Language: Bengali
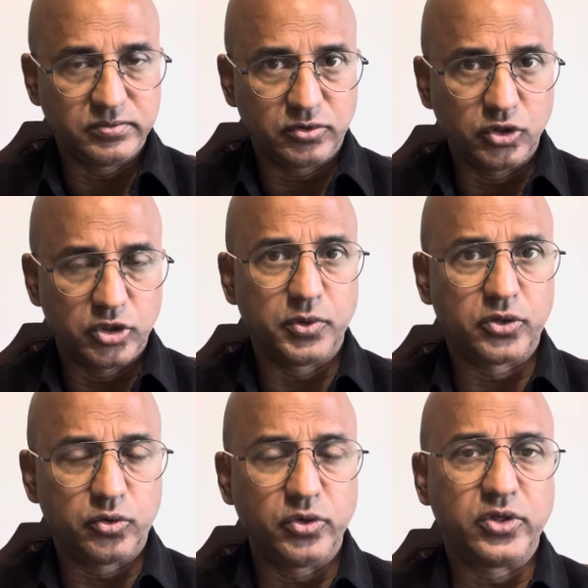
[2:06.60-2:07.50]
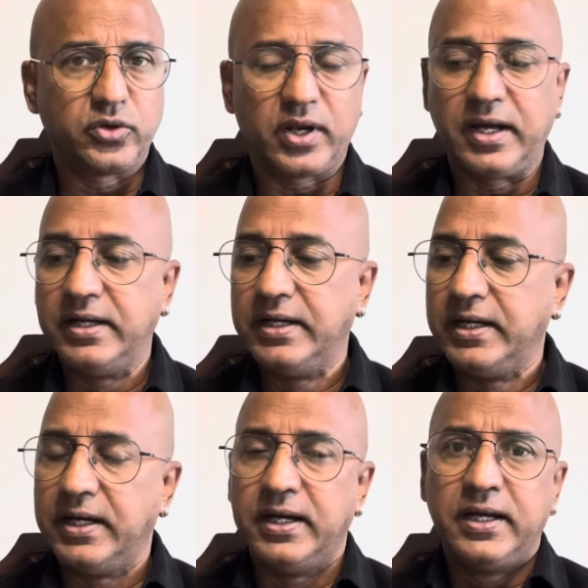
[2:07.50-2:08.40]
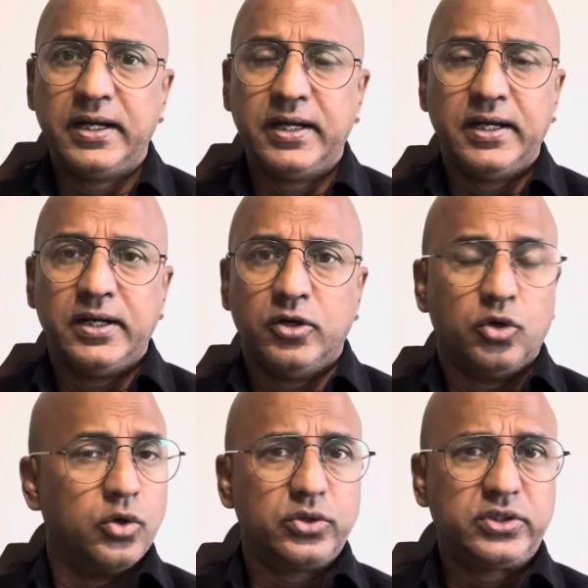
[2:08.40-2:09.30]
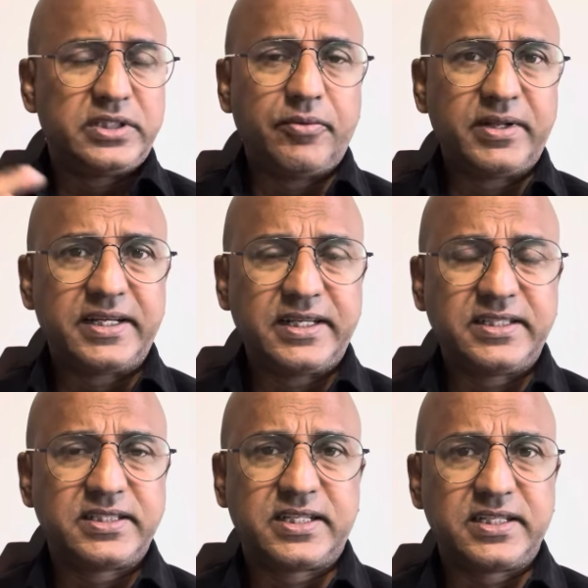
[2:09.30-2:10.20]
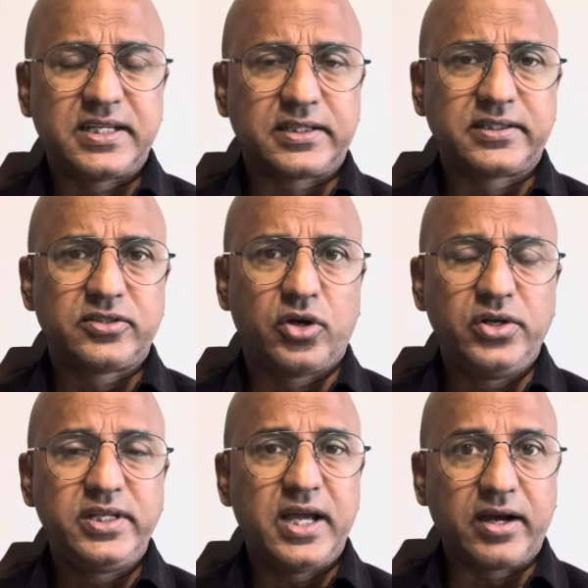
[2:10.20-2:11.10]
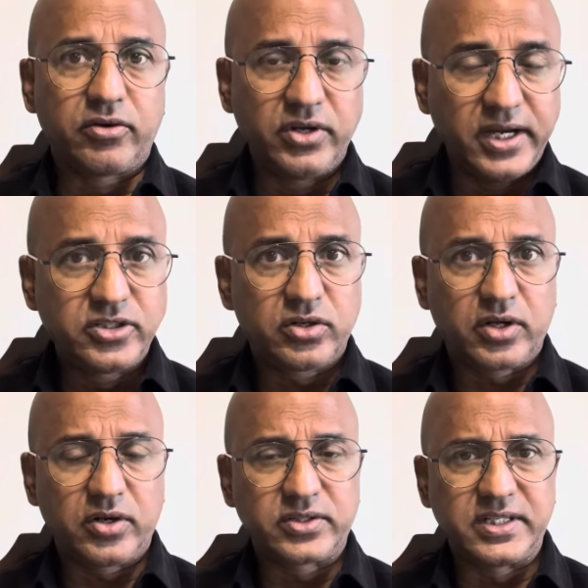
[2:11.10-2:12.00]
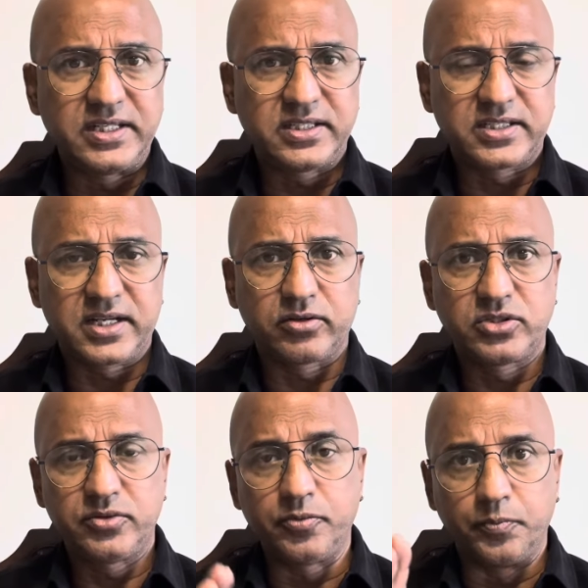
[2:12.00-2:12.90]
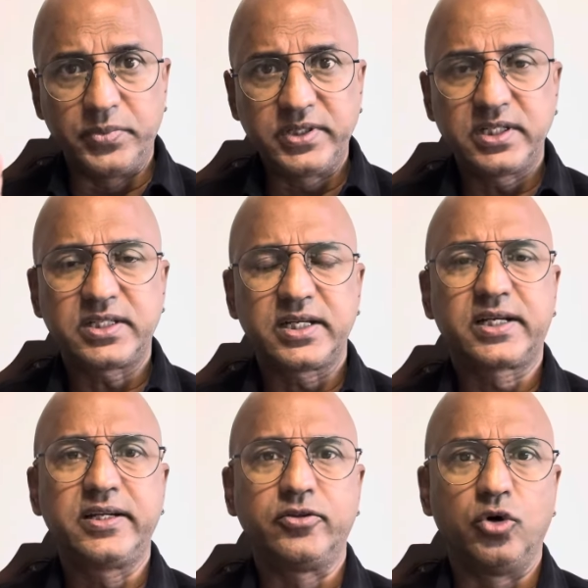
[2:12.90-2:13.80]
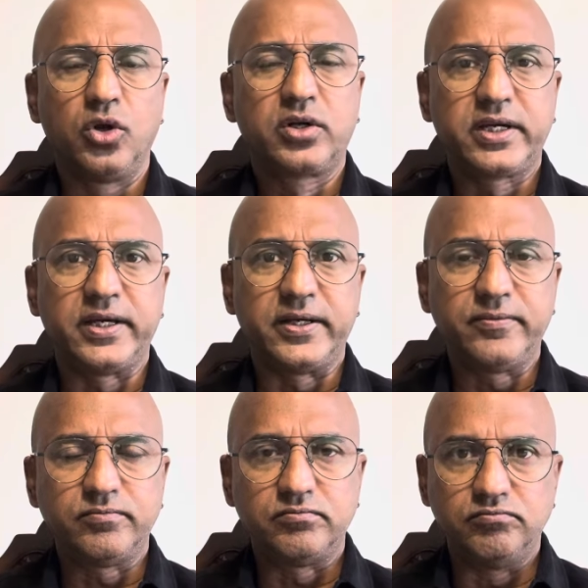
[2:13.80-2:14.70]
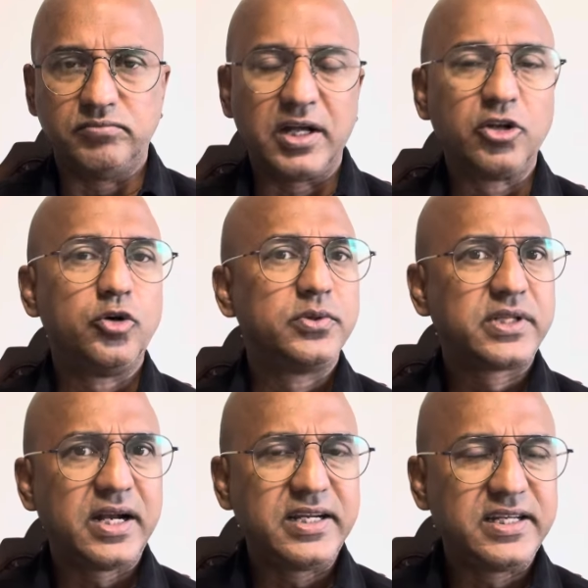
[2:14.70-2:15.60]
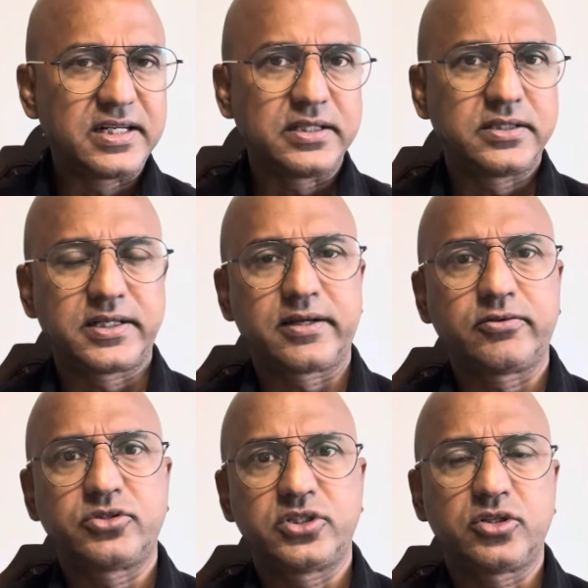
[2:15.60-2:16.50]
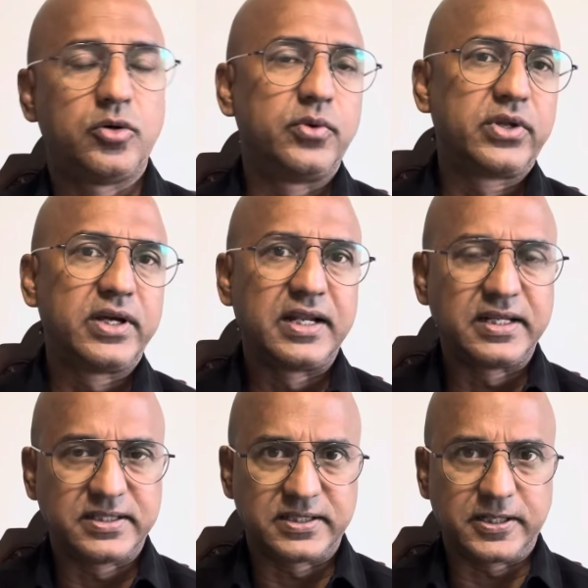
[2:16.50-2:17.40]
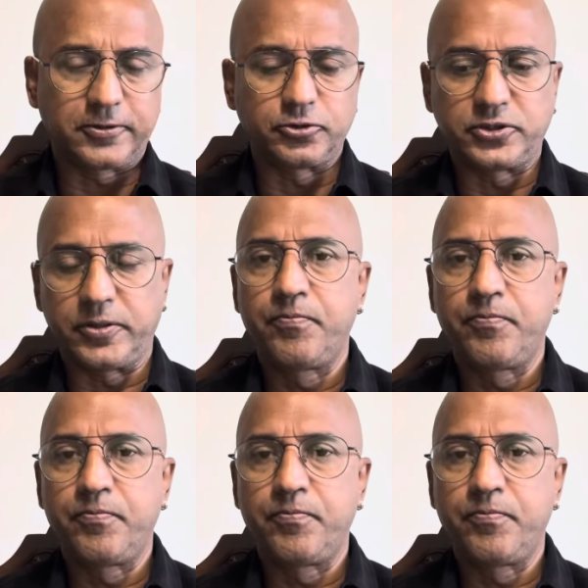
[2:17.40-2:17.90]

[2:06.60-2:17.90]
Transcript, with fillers: গতিপথ তৈরি করা অতীতে আমরা দেখেছি সেটি সাকসেস হয়নি এখন এই সরকারও সেটি চেষ্টা করছে এবং বিশেষ একটি দলকে ভালো অবস্থানে নিয়ে আসার চেষ্টা করছে ক্ষমতায় আনার চেষ্টা করছে